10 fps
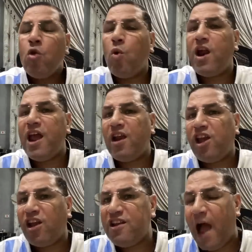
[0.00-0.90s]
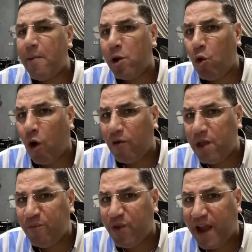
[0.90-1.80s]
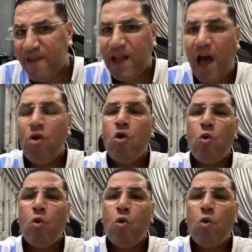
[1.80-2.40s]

ولا يليق اللي عمله الخطيب في كذا